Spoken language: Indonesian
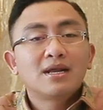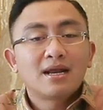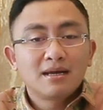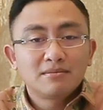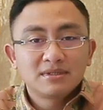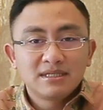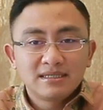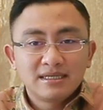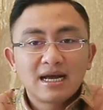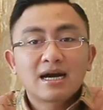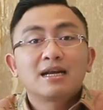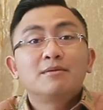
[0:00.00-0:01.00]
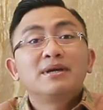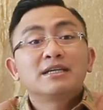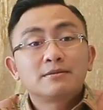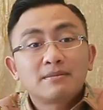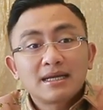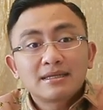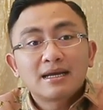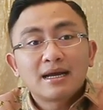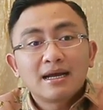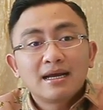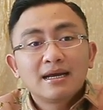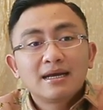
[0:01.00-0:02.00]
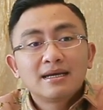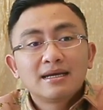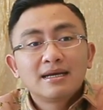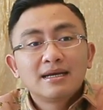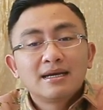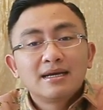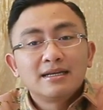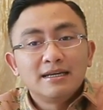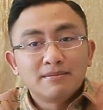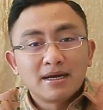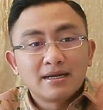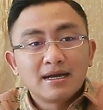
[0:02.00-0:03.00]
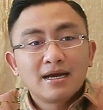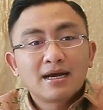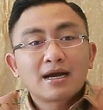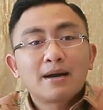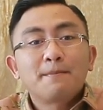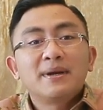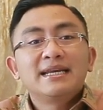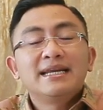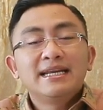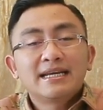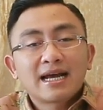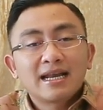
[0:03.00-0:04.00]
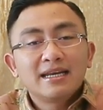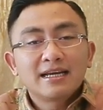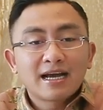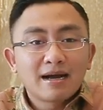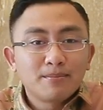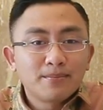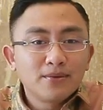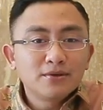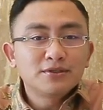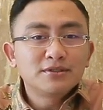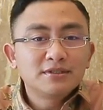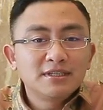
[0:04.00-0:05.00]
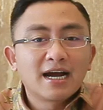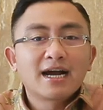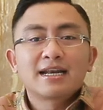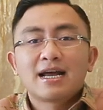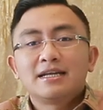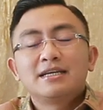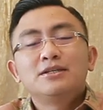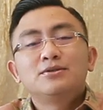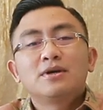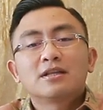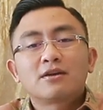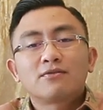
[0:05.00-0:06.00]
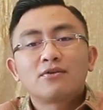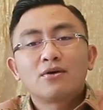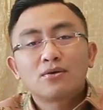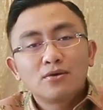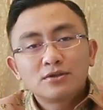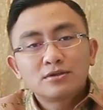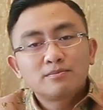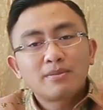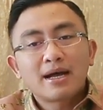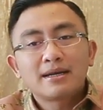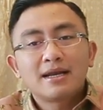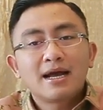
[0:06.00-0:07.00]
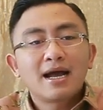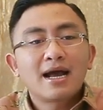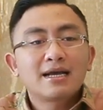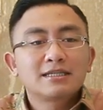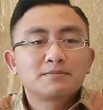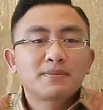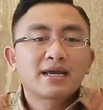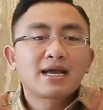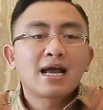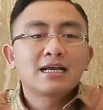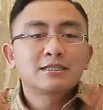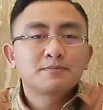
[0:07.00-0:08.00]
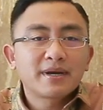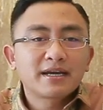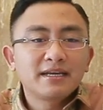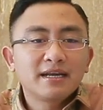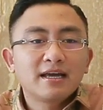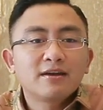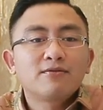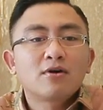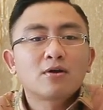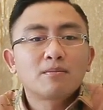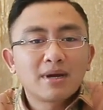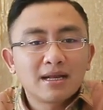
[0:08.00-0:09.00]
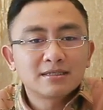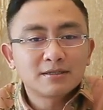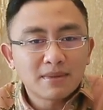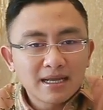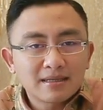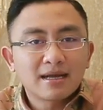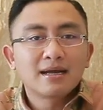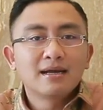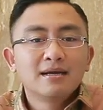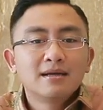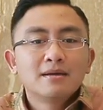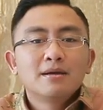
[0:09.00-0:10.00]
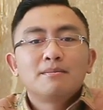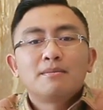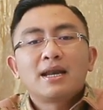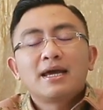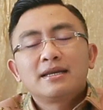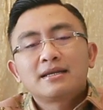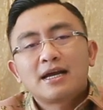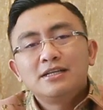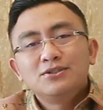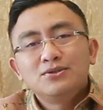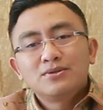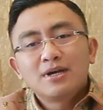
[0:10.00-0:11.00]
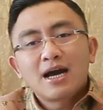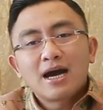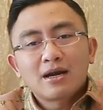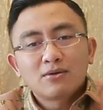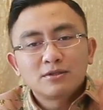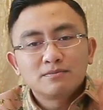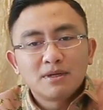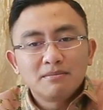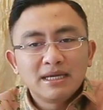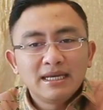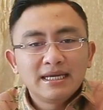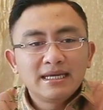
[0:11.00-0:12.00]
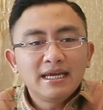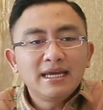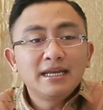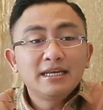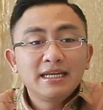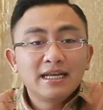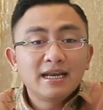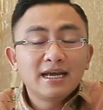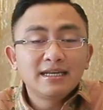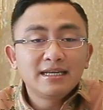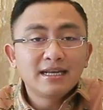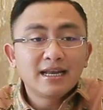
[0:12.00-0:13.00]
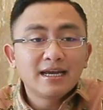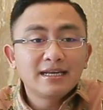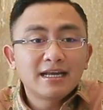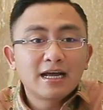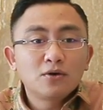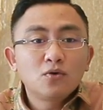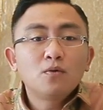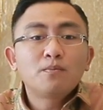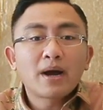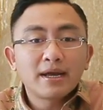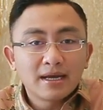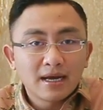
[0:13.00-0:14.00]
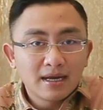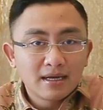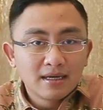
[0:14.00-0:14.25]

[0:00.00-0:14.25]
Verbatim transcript: dalam sisi akademik semata, di mana kependidikan di kampus jangan hanya juga terfokus pada aspek-aspek nilai formal semata, melainkan juga harus memiliki nilai-nilai dan upaya